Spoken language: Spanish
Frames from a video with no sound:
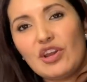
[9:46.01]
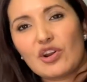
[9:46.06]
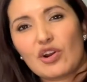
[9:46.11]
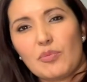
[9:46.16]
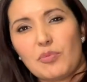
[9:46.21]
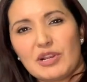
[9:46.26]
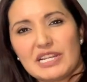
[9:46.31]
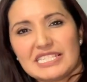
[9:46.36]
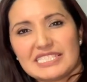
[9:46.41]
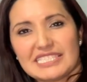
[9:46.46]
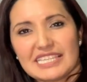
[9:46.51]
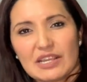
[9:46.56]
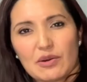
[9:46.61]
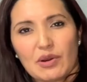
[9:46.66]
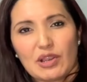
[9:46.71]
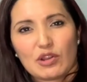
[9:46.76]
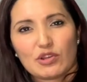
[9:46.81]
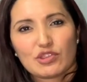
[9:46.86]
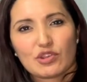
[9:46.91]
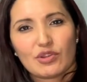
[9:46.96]
Como les
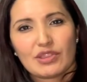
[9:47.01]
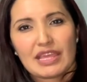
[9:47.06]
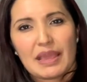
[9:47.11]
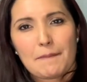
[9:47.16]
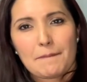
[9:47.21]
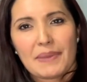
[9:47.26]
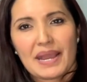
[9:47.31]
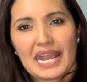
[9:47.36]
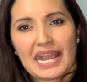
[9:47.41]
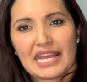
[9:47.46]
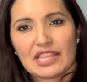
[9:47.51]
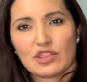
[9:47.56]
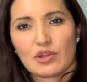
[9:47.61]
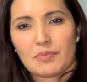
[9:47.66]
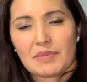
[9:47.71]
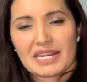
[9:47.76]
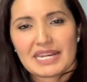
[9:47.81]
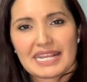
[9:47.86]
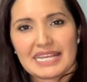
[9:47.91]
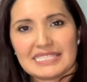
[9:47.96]
digo, el otro día empacando
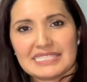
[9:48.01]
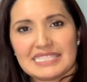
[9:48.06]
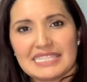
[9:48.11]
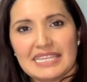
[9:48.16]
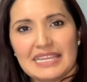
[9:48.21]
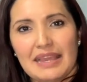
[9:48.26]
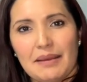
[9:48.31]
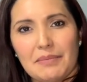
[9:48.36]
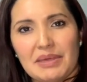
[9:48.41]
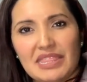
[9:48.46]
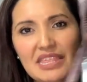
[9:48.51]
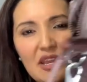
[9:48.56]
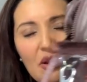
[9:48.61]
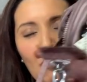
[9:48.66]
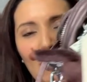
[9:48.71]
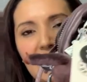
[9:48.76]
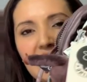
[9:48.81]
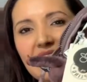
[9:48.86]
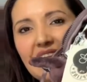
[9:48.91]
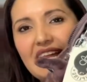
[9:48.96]
mercancía me di
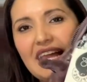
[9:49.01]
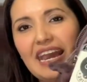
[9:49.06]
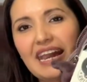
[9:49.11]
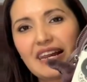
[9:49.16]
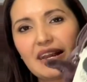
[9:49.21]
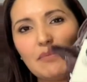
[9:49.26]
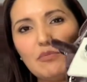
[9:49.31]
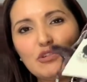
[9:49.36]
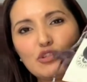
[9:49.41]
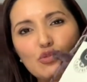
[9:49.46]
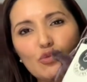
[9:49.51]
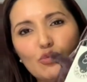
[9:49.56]
cuenta que agarramos